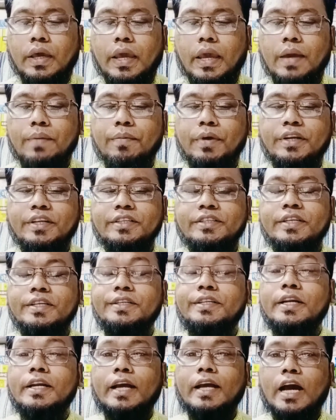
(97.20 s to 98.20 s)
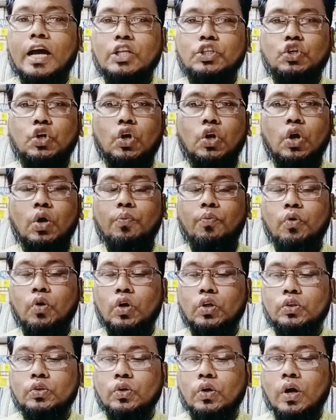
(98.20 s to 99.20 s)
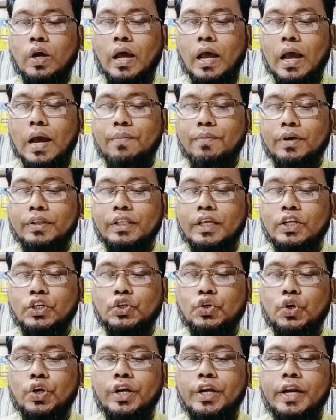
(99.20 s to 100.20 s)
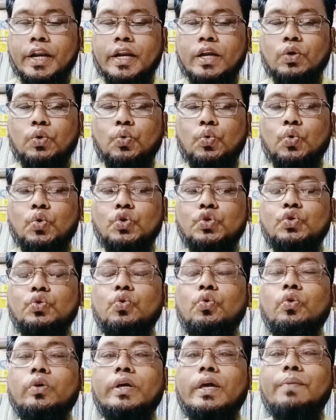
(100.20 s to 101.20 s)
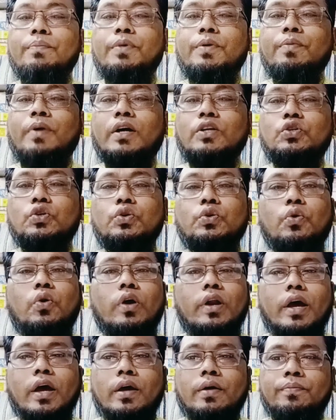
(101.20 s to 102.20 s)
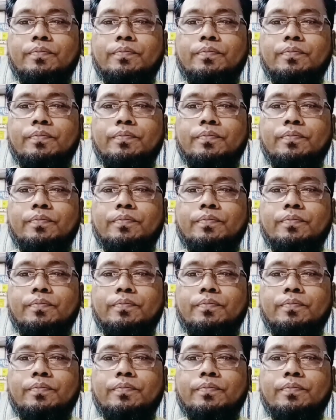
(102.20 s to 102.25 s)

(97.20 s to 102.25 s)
এই মেডিসিনটির কাজ হলো মূলত আমাদের শরীরের কোষগুলোকে বিভাজন করা